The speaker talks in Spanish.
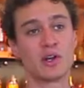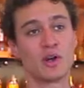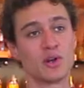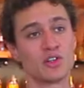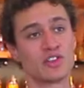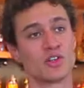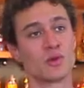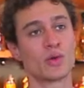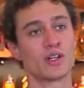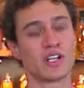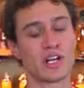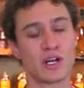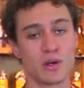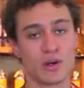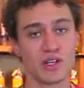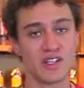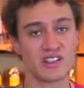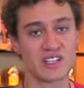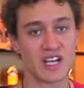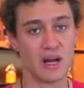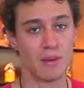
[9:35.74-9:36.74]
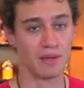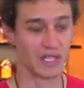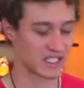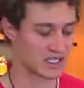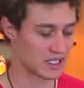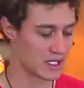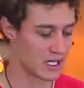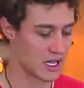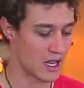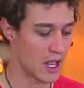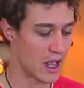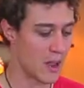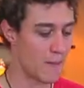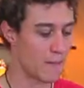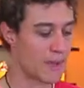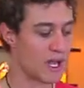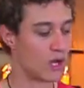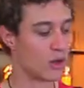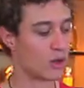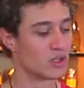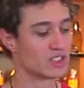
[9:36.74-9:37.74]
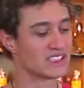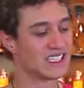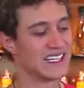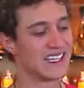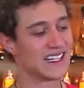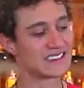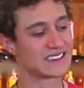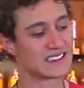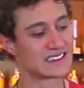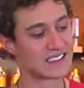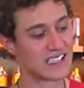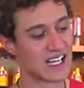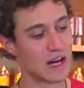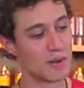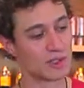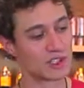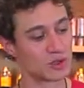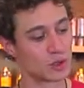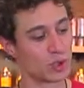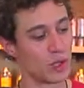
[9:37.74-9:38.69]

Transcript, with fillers: no los encuentra con escamas. Pero si las escamas